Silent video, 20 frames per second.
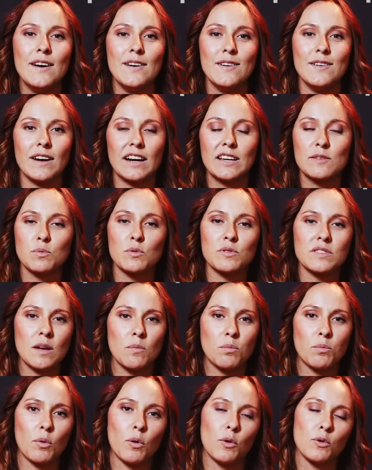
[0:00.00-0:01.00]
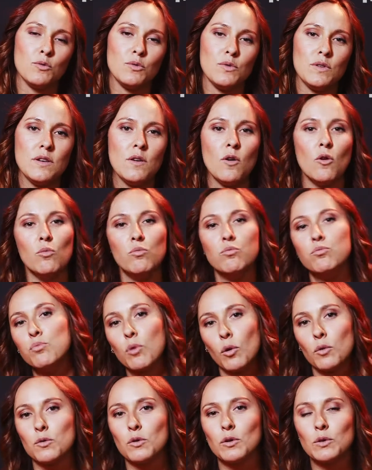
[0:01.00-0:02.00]
responsable produit,
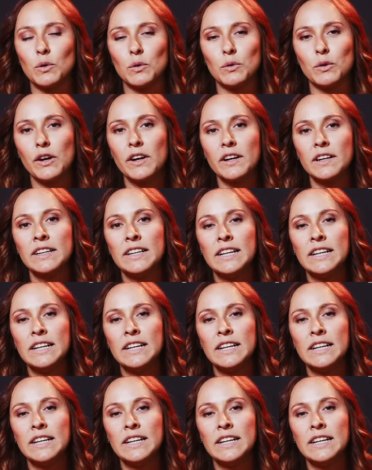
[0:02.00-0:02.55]
product owner.